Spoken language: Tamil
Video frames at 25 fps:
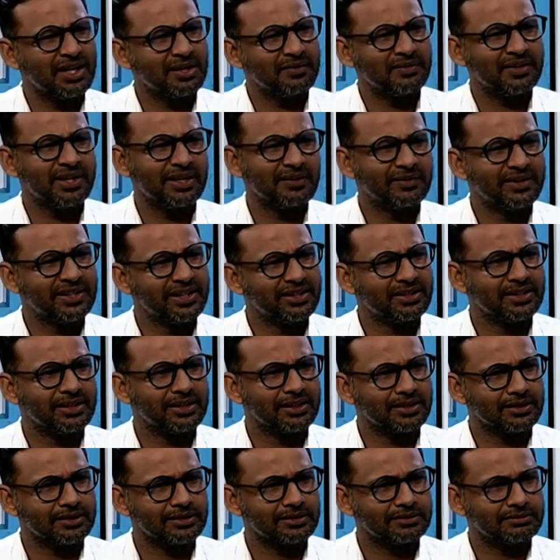அறிவியல்
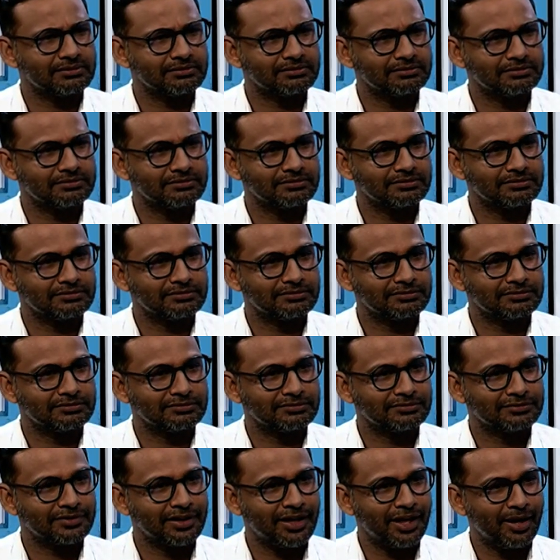விதைந்திருக்கு ஆமாம்
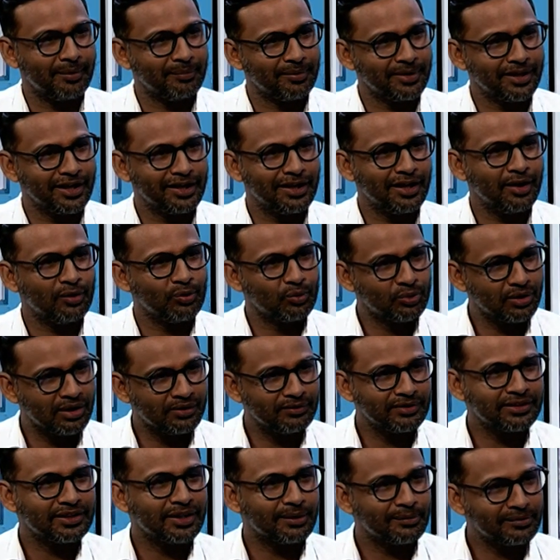அப்படி என்ன
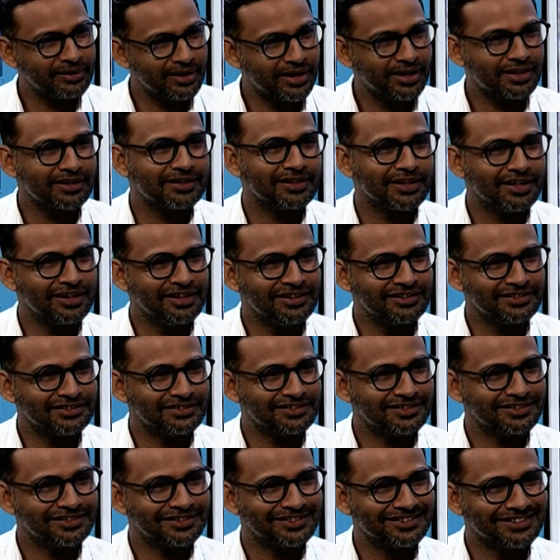உணவு தமிழாக இருந்தால்
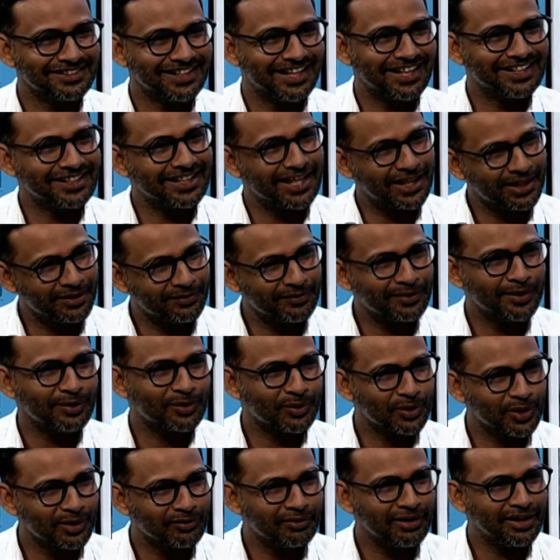அது
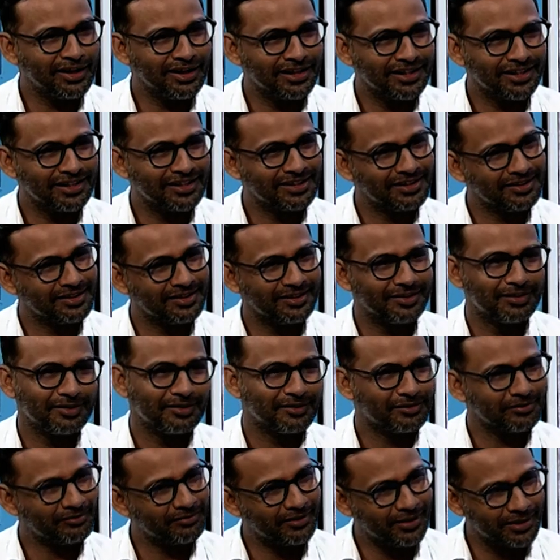அறிவியல் உணவாக அறிவியல் உணவு
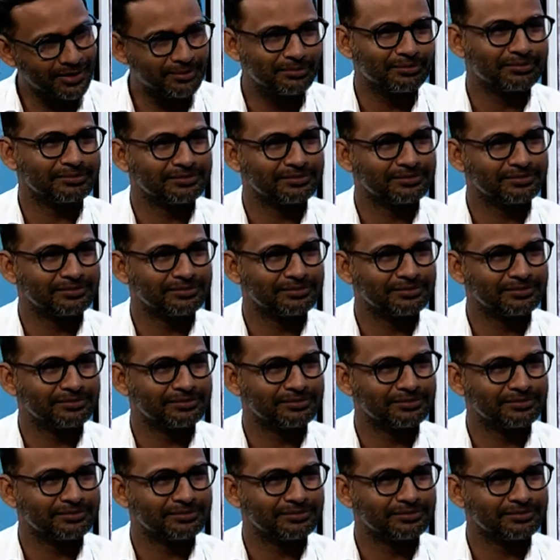வரும்